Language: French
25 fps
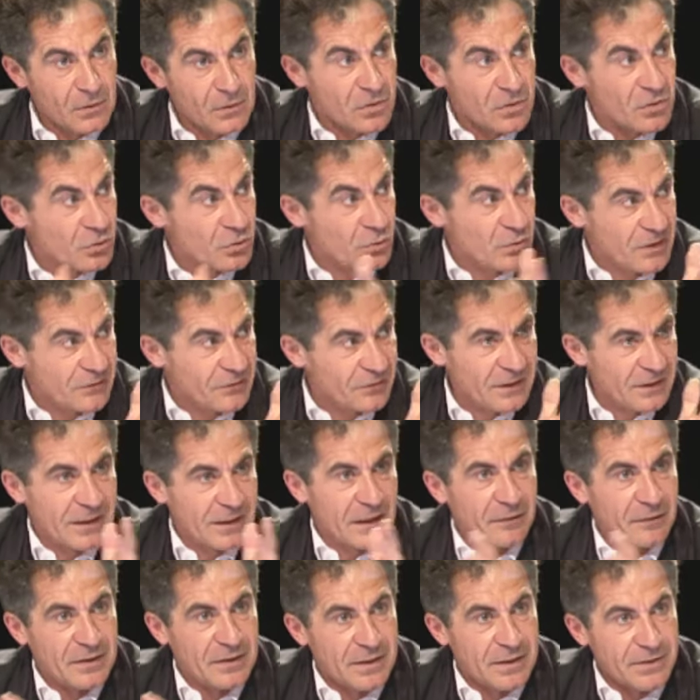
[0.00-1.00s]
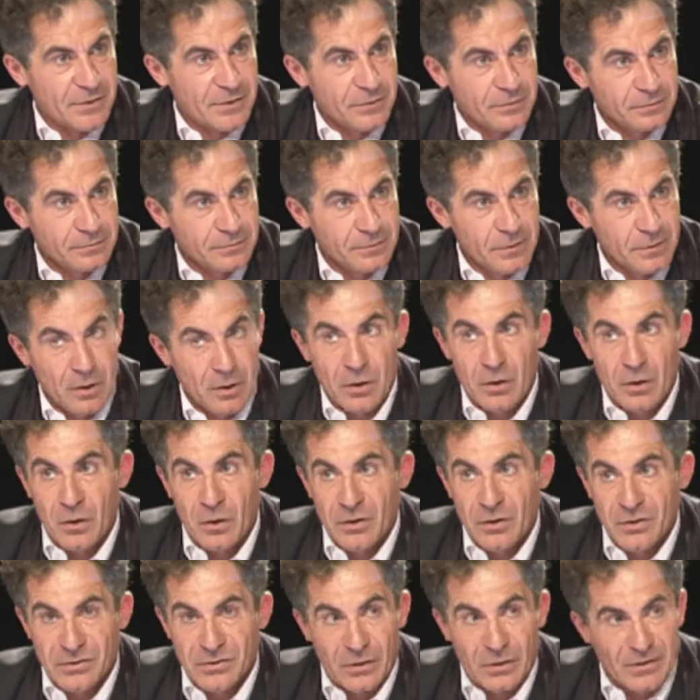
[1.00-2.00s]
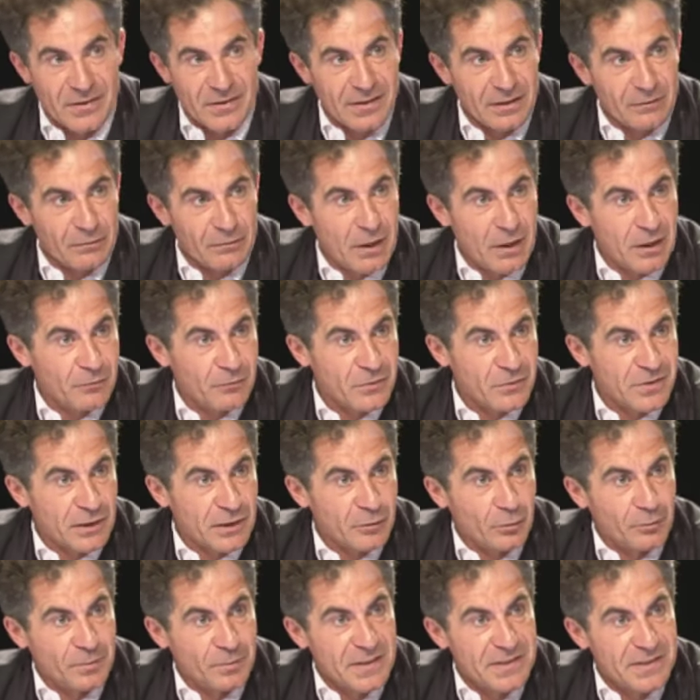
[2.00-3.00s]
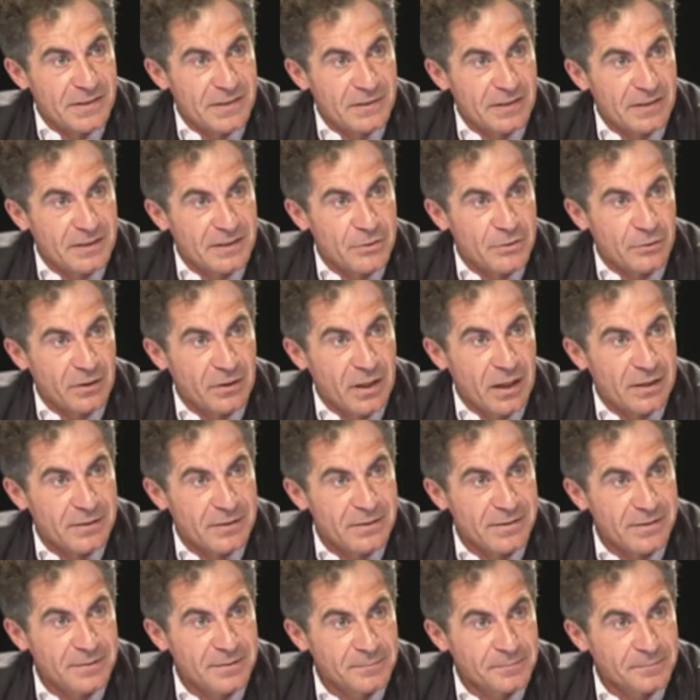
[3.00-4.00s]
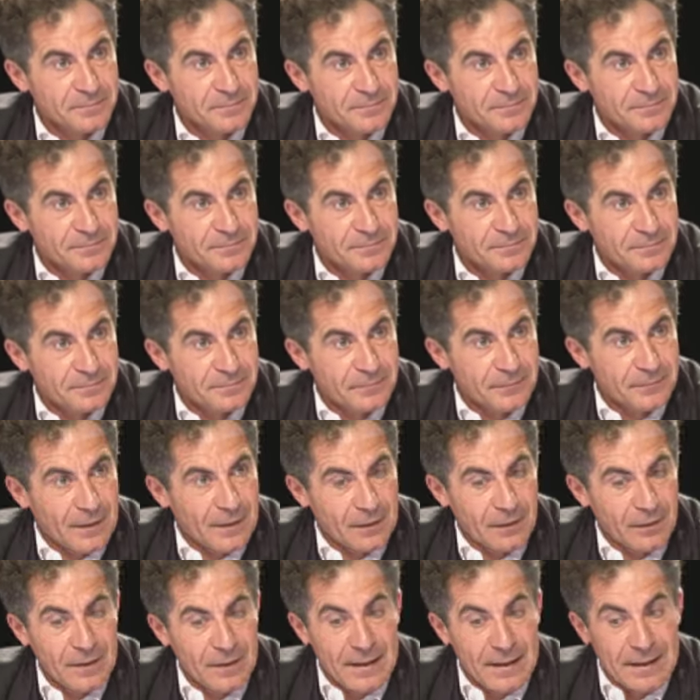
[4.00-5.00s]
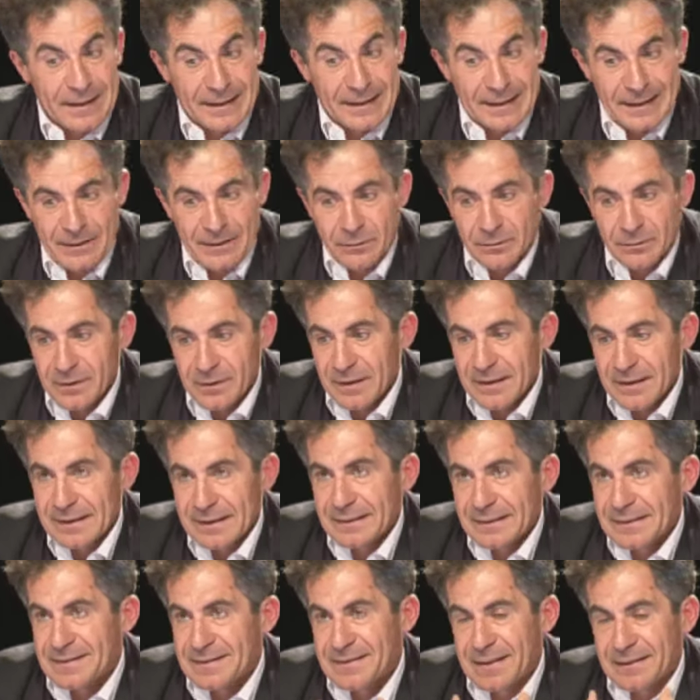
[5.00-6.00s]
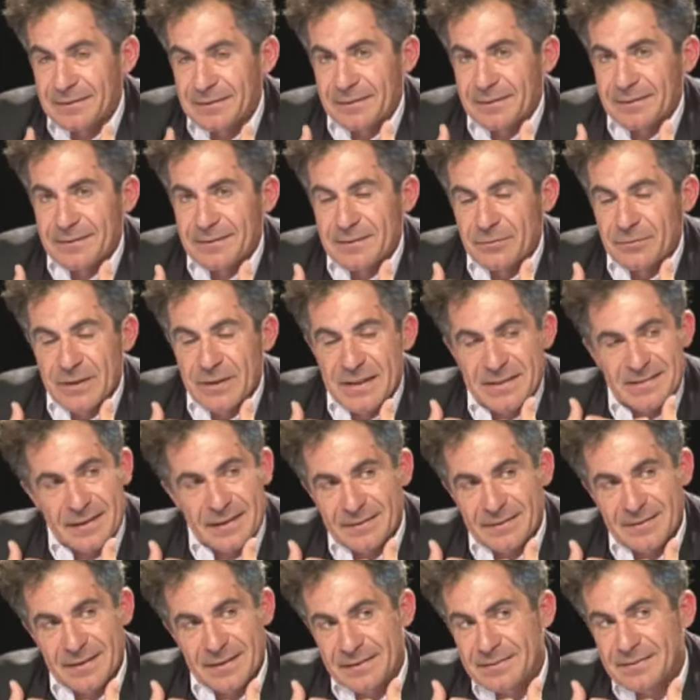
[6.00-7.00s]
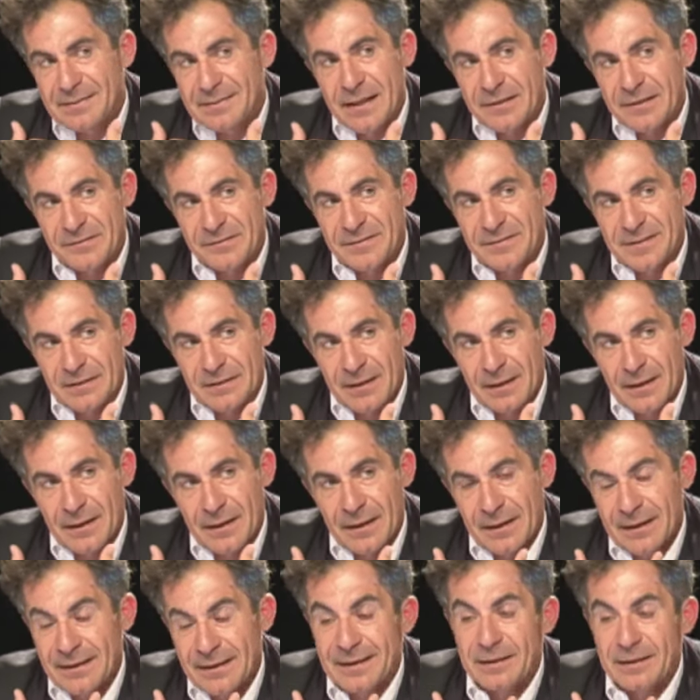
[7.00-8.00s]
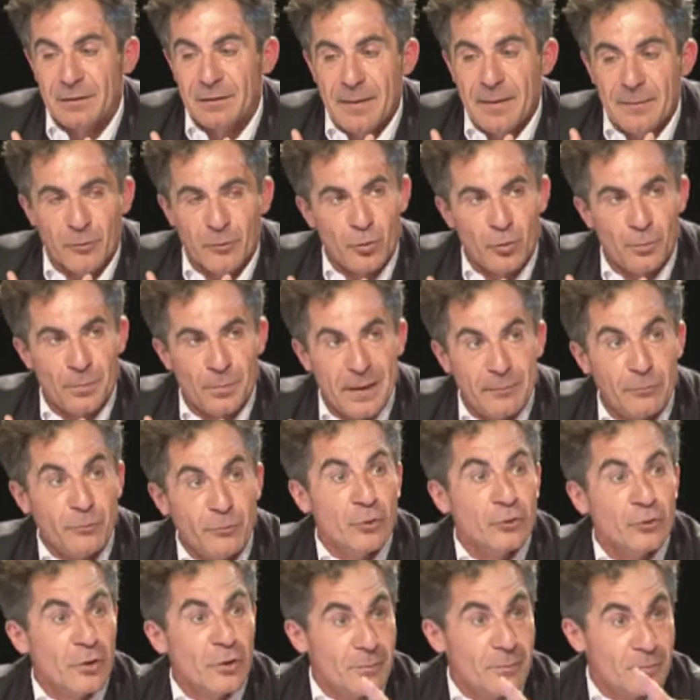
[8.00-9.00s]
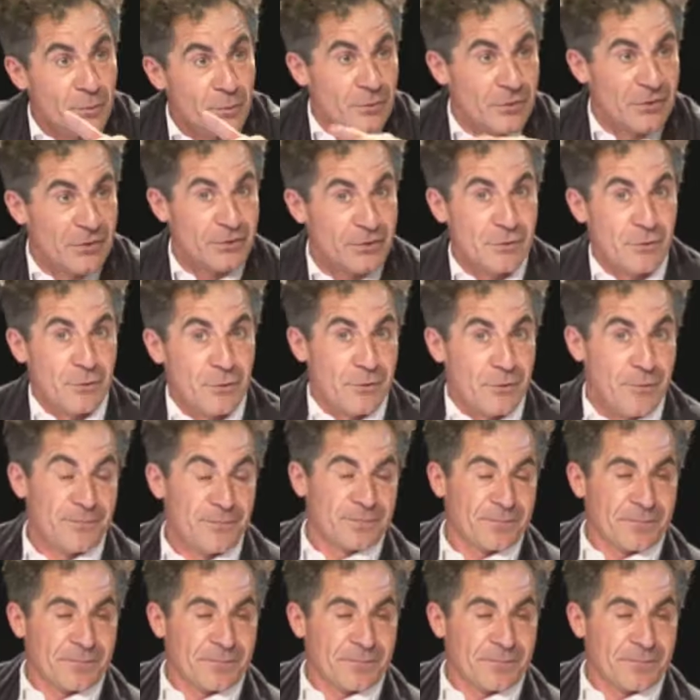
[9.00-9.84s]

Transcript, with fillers: sous l'effet de la gravitation, sans le savoir, vous accomplissez une action de grâce. Et donc, voyez, cette, cette naïveté-là, elle est quand même coupable. D'autant plus que